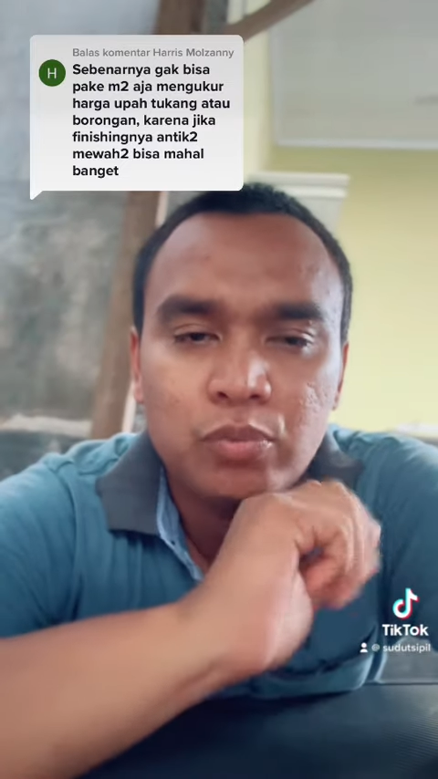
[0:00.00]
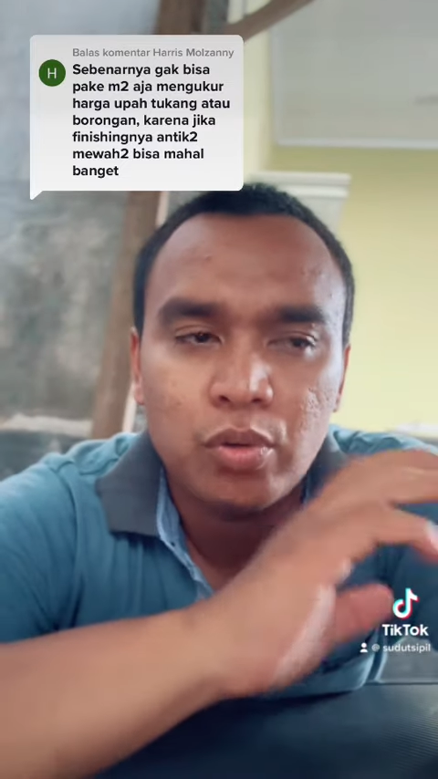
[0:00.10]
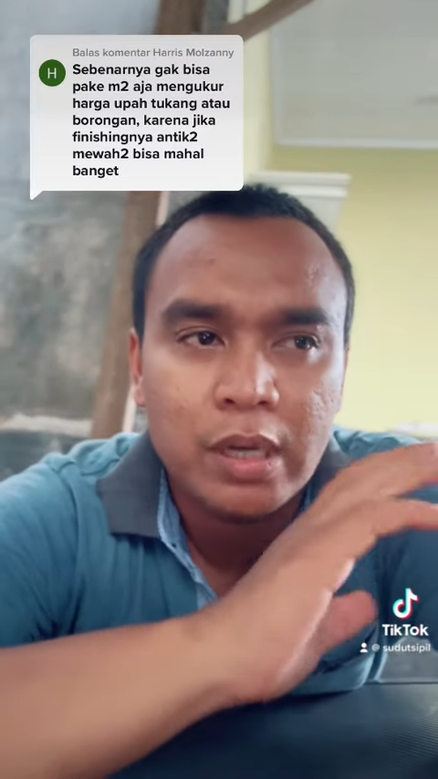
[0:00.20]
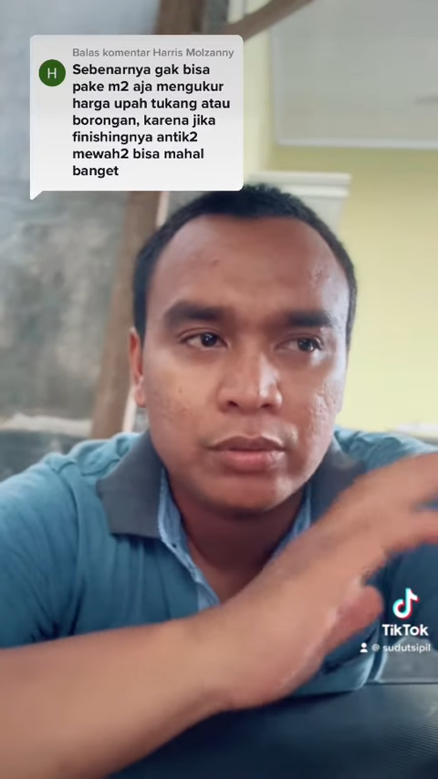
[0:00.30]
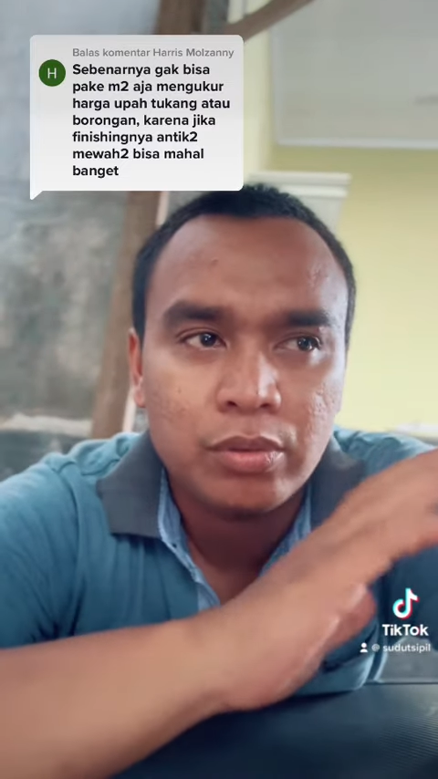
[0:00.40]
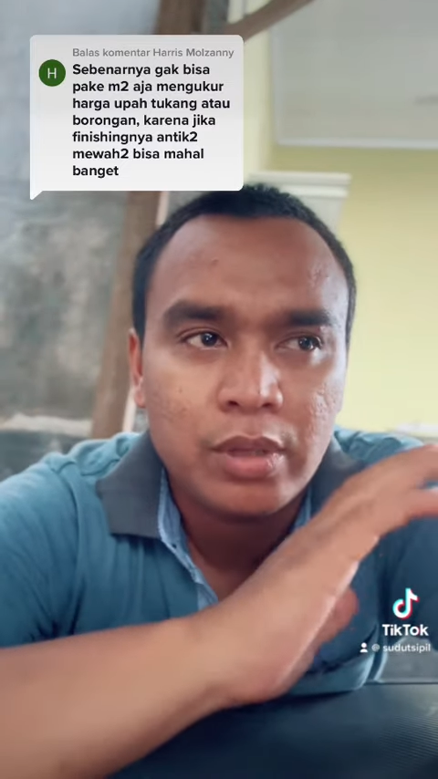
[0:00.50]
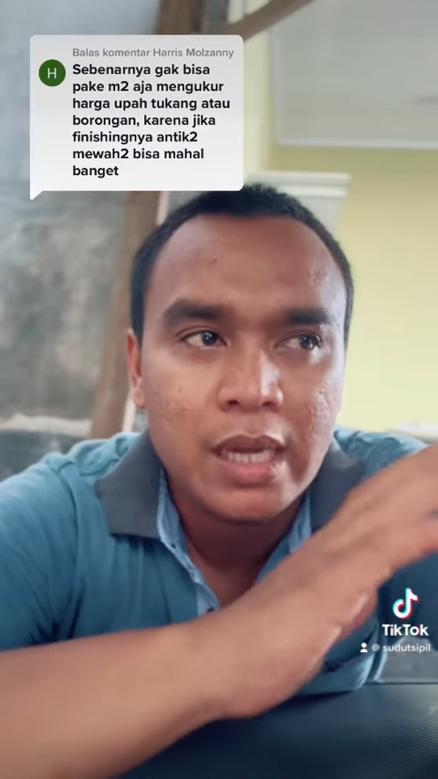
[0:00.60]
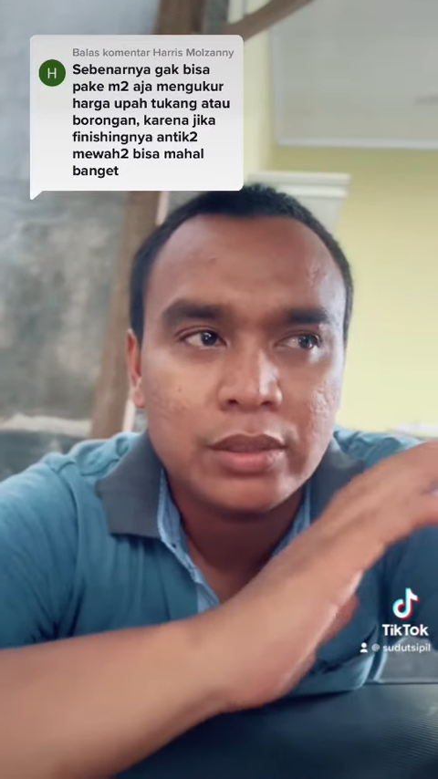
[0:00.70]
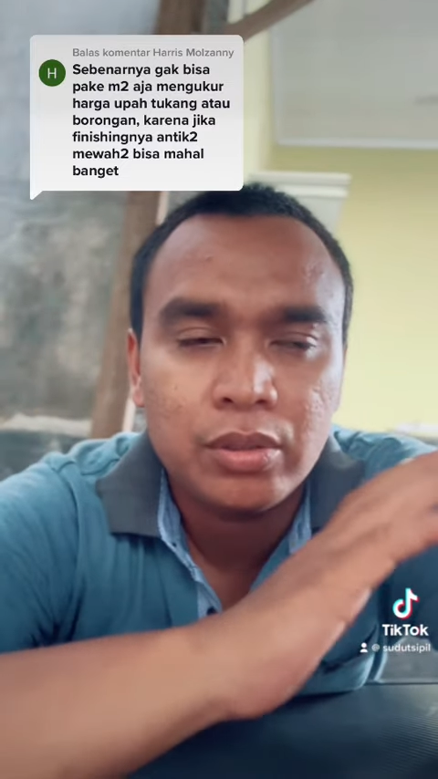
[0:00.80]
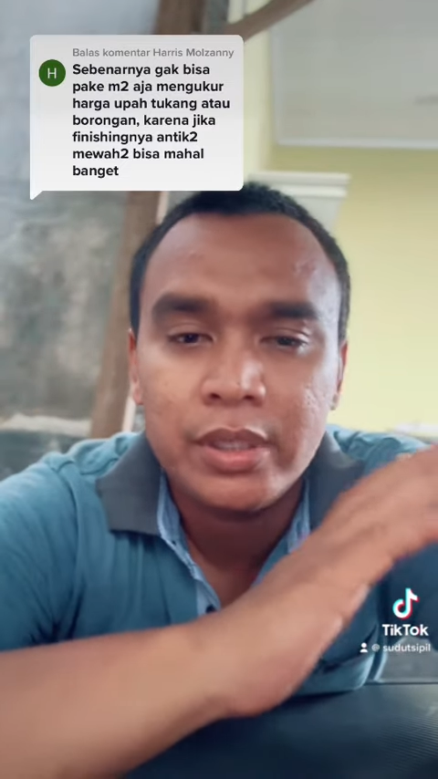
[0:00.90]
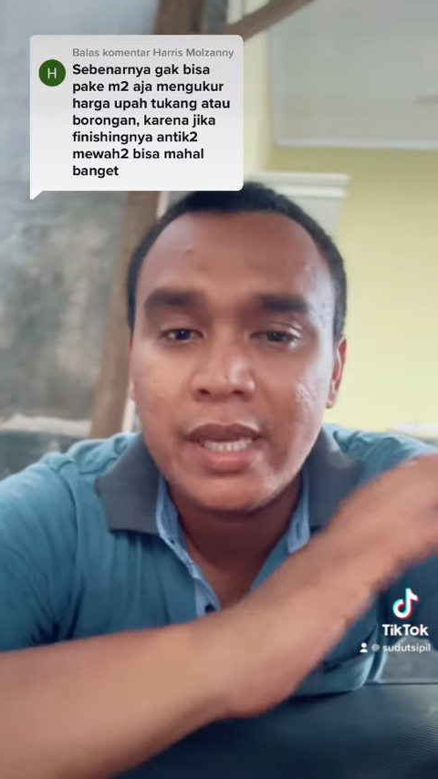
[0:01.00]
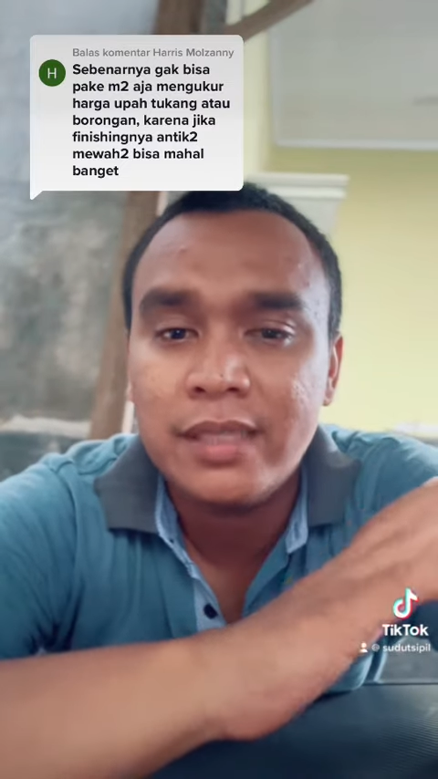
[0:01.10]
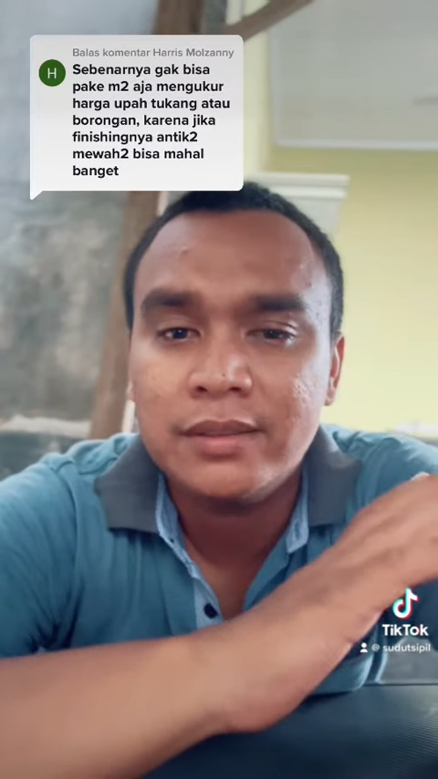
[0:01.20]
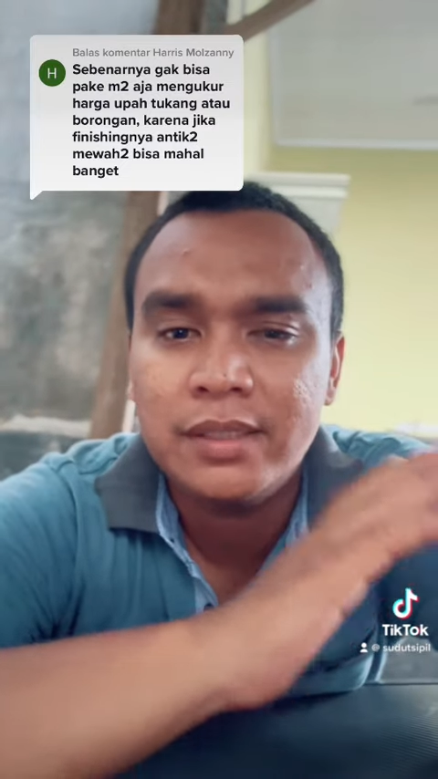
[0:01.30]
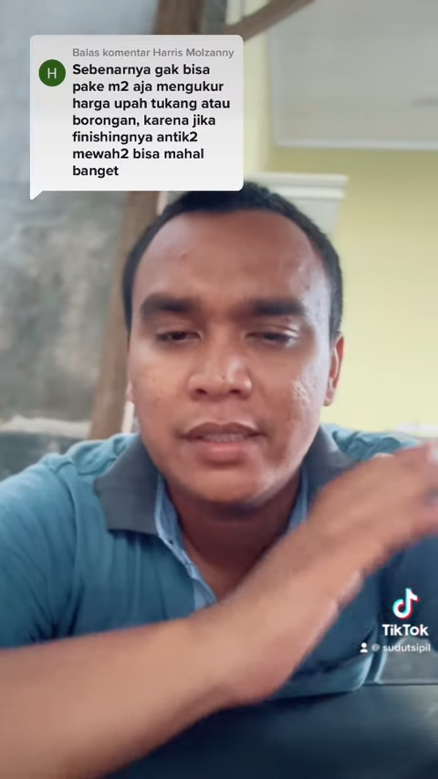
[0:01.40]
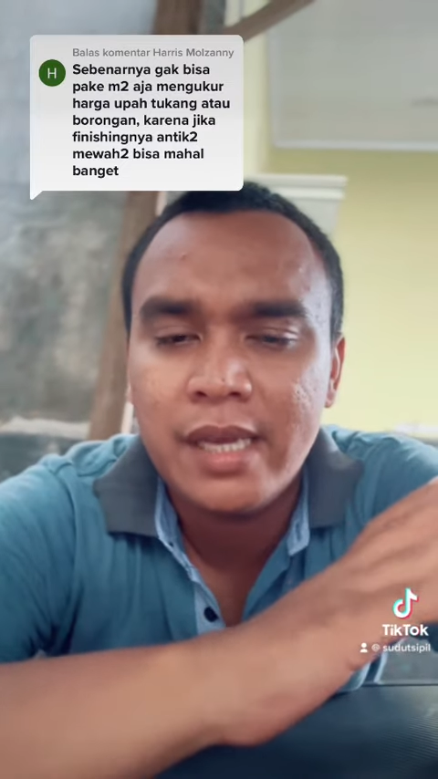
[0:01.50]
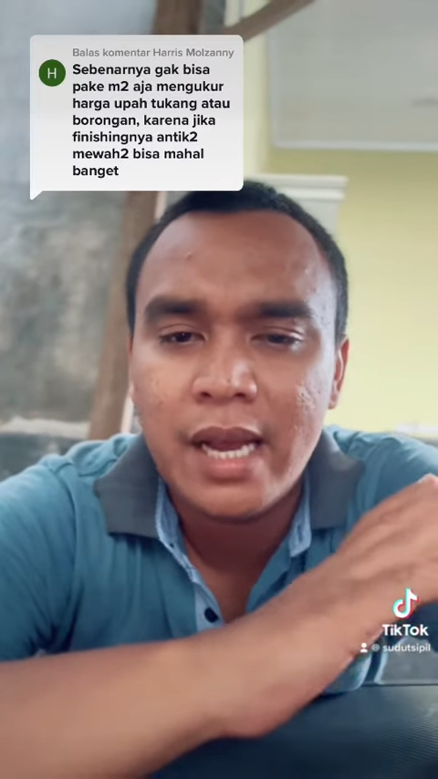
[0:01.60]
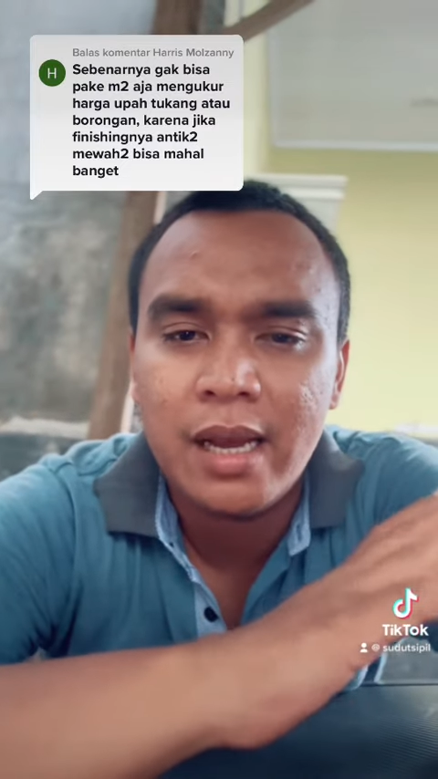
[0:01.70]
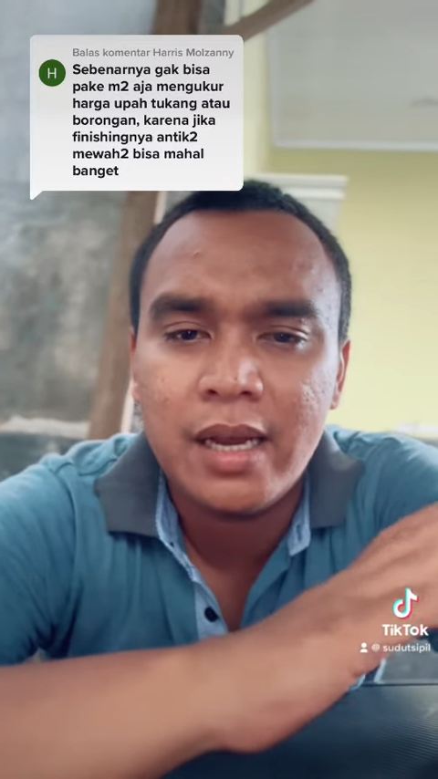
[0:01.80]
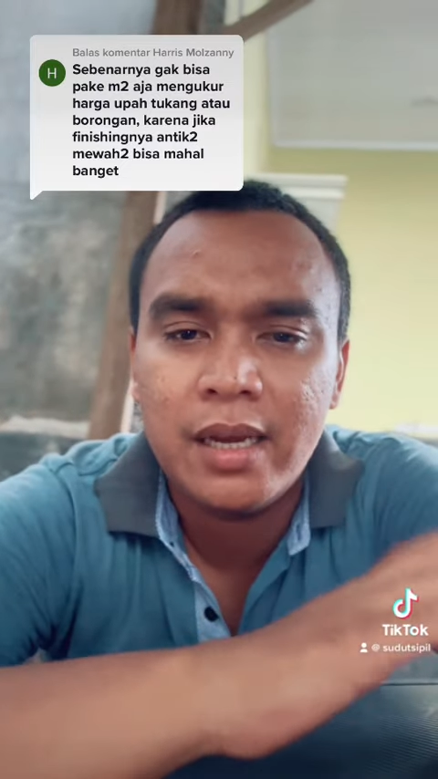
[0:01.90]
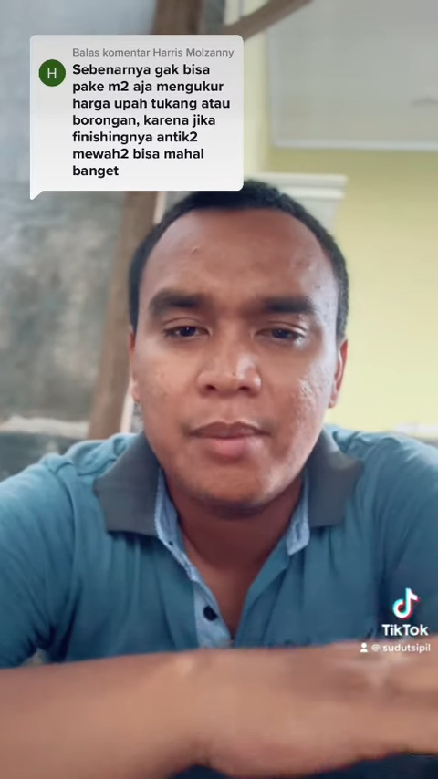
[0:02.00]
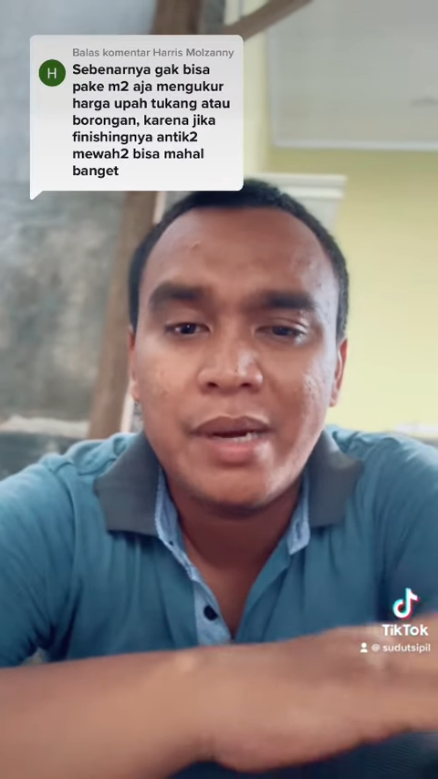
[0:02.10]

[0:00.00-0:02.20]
tukang-tukang atau yang tidak e,